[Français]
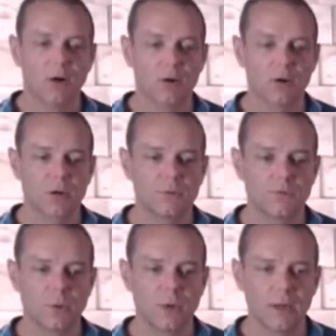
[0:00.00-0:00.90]
Encore une
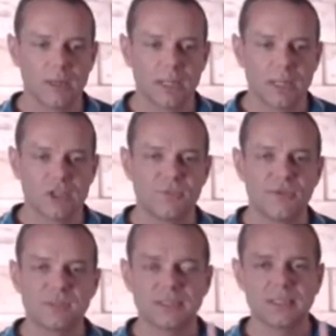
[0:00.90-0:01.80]
fois, j'ai
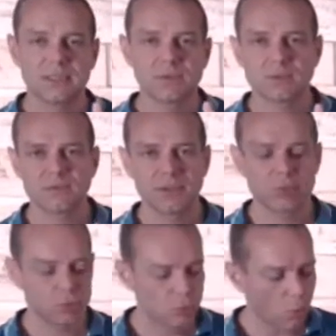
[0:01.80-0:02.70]
fait une sélection en
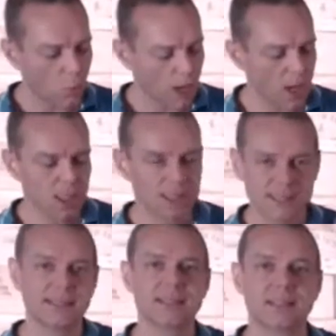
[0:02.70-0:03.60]
fait de trois
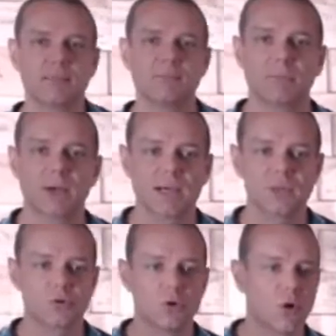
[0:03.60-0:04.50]
sites qui me
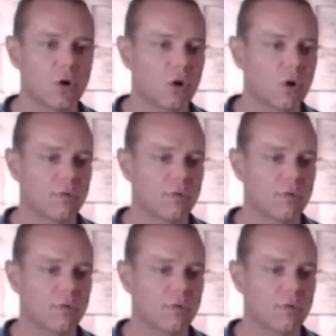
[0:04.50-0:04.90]
paraissent euh,